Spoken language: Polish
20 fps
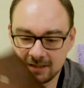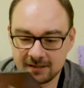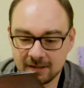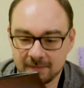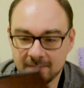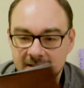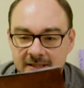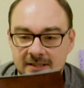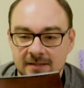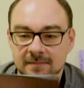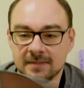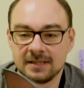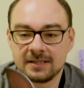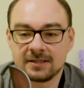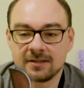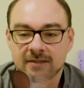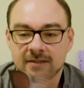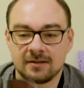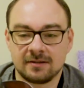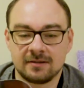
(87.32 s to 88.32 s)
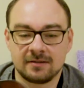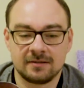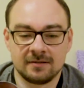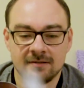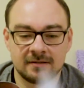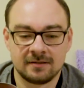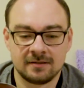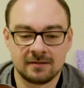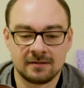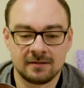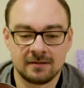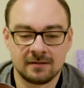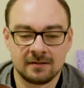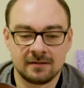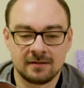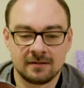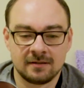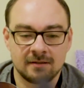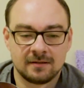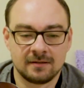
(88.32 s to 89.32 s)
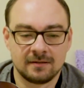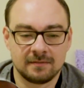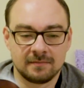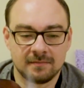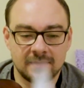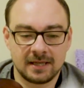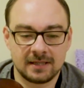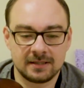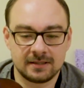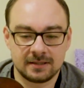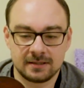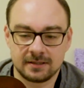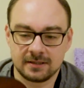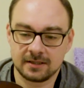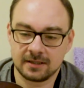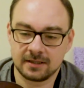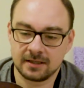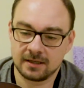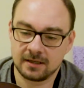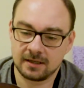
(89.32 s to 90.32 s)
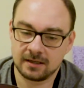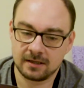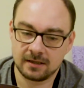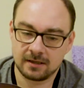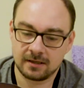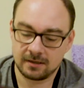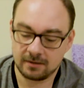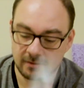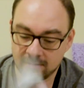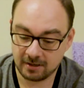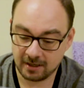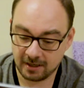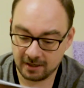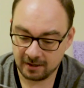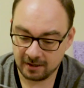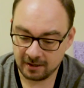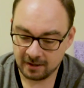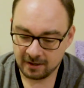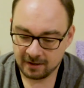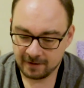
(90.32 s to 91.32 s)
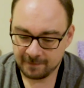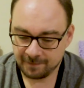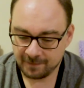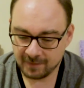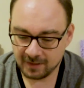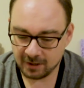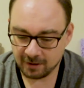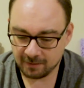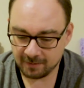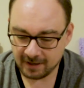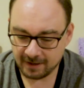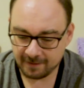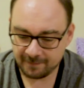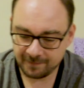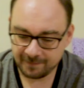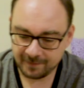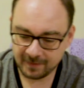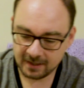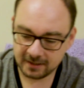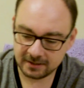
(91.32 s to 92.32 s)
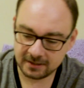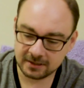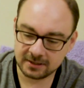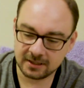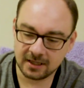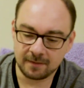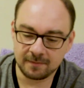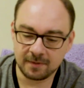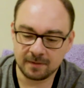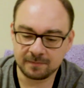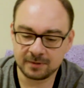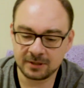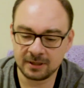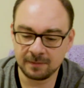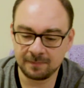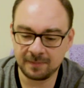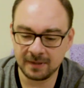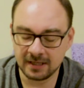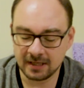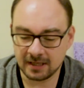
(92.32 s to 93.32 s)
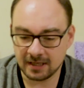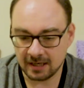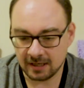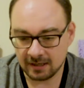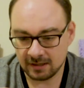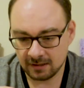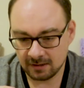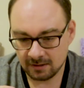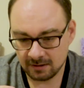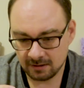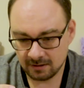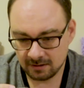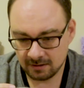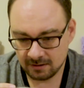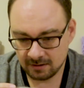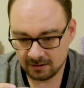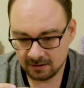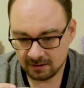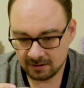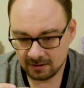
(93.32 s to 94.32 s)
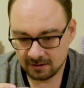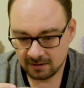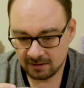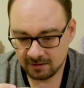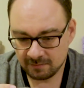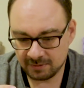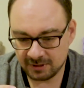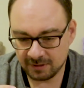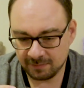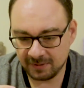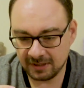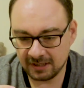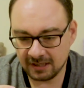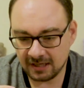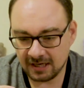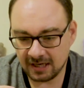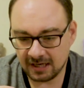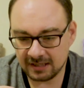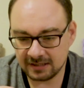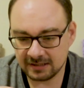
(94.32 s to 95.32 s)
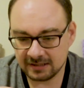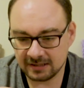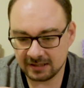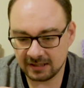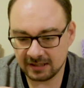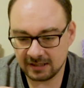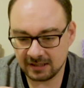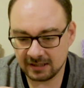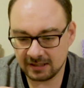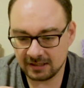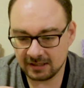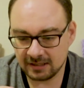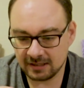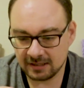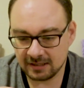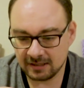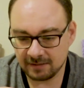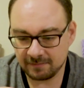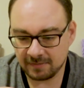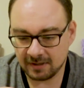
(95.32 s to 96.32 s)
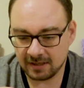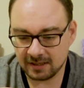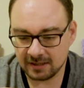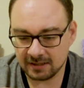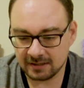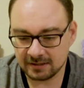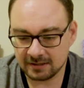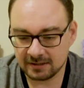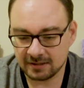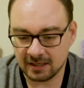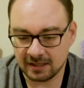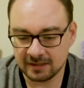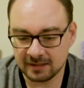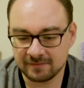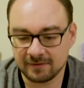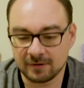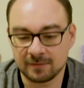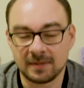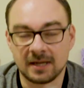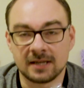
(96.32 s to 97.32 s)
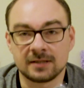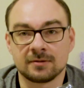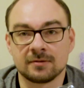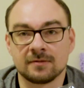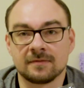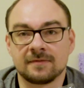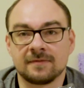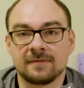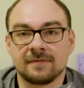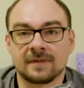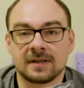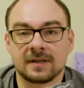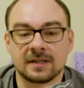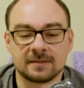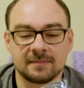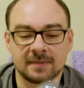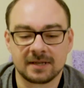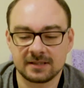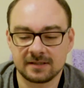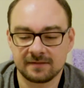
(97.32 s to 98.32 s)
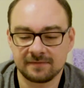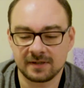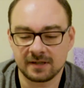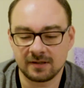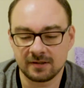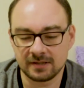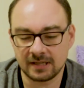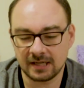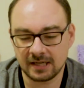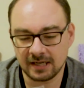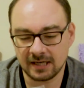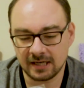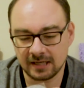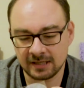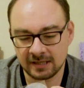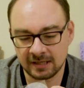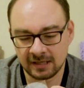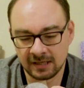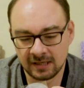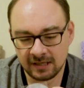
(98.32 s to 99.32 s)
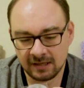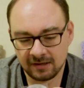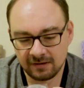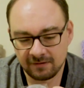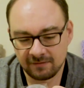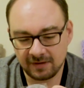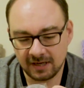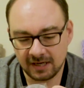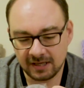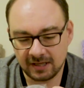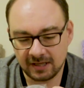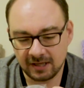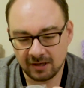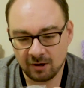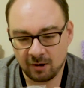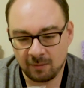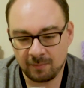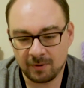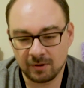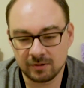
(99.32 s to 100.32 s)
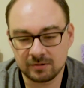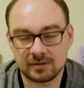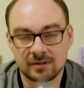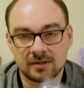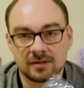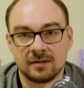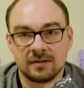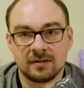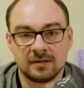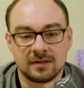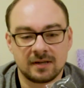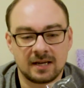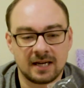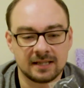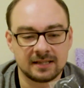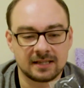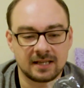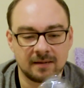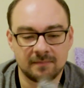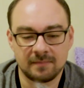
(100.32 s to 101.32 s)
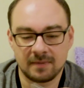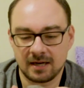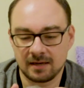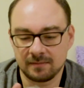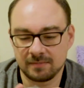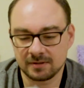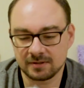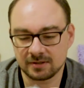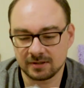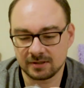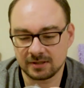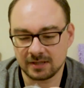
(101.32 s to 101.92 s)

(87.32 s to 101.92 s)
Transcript: zobaczymy, co będzie. ok. Dobra. Zaczynamy. Przypinka. Przypinka z e, chyba z Transformersów. W każdym razie wygląda jak wielki robot, Gundam albo coś